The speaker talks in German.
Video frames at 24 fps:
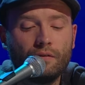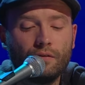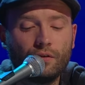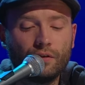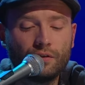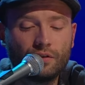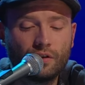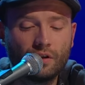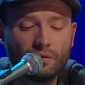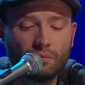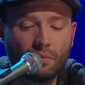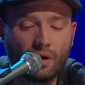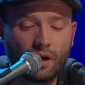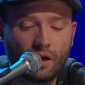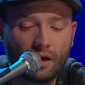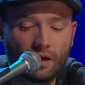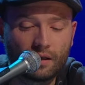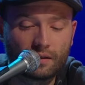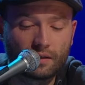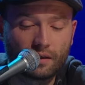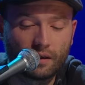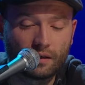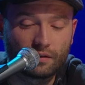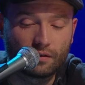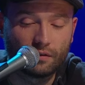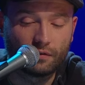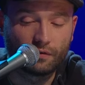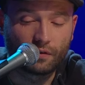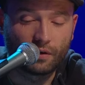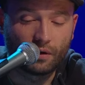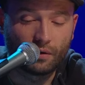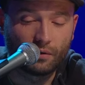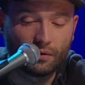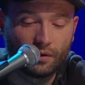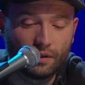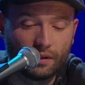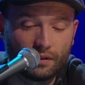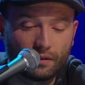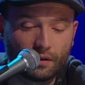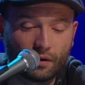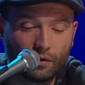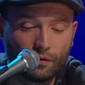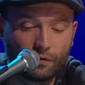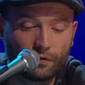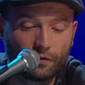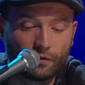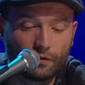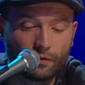wird gemacht, sagt die Frau und legt
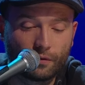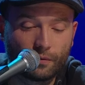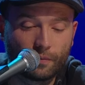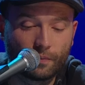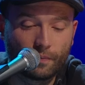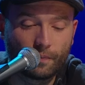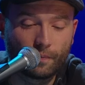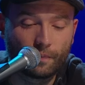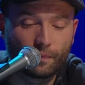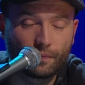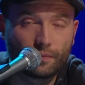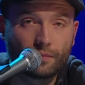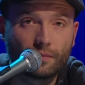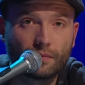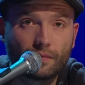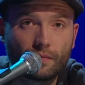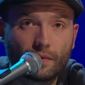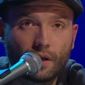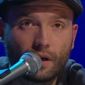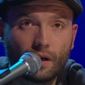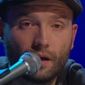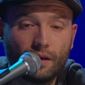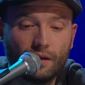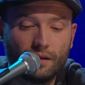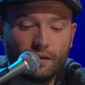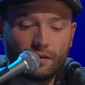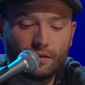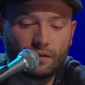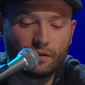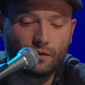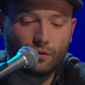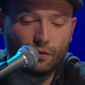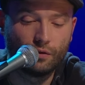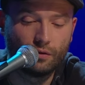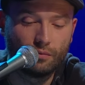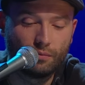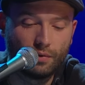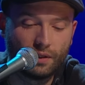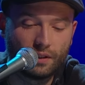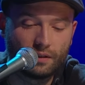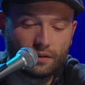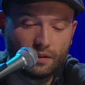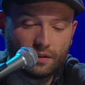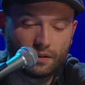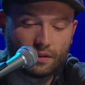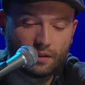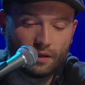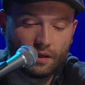auf. Einige Sekunden blickt
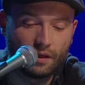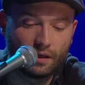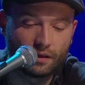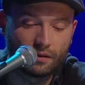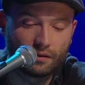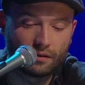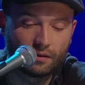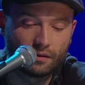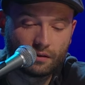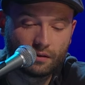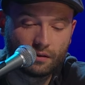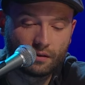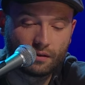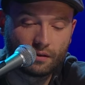sie ins Leere.